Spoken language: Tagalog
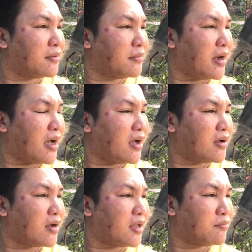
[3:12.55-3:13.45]
mga,
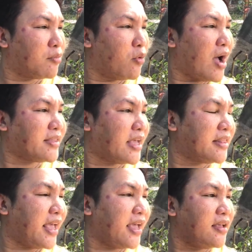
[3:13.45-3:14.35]
kanang mabuhat kay
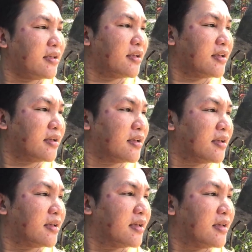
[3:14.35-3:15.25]
Ning,
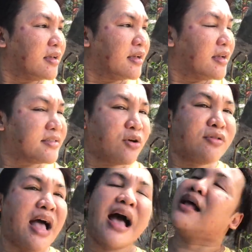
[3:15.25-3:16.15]
sa
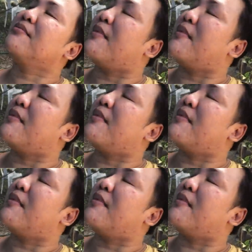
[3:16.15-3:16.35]
unahan